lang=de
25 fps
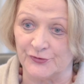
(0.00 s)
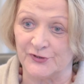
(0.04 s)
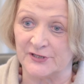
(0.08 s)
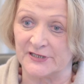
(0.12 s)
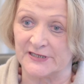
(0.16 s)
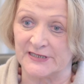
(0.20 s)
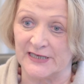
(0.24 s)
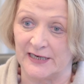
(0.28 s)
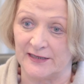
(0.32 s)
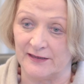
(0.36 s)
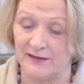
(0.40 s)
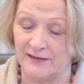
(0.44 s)

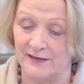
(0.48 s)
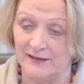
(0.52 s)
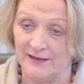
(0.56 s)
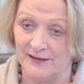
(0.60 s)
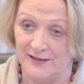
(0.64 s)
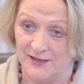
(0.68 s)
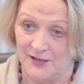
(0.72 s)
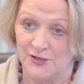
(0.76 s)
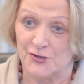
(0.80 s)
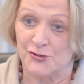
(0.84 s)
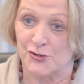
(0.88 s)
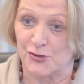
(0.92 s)
und dann
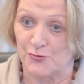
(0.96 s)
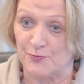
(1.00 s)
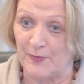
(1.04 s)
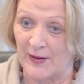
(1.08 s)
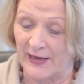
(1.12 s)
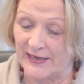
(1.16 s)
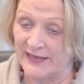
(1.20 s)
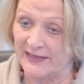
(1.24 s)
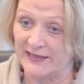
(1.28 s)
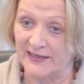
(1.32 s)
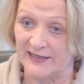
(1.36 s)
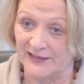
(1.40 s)

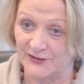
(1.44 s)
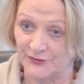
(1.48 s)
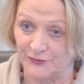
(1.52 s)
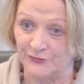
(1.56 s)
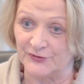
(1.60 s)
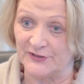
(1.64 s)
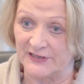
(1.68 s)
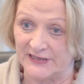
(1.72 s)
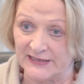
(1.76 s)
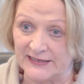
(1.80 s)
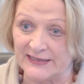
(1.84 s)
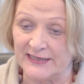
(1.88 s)
speichert
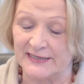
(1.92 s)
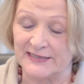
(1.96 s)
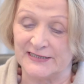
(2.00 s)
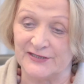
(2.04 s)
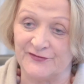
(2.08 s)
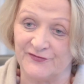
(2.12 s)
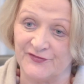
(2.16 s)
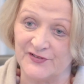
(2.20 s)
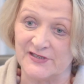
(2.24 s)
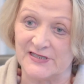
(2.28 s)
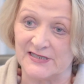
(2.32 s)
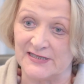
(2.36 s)
und
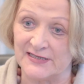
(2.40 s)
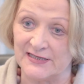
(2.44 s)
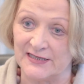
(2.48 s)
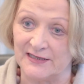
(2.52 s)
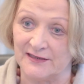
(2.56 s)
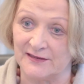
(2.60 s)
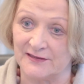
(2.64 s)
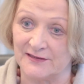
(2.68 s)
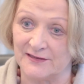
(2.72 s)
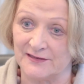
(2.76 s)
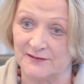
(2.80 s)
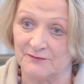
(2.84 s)

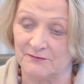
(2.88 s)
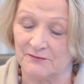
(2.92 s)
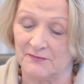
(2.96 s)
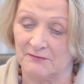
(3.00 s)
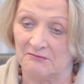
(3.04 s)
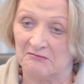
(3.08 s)
identifiziert.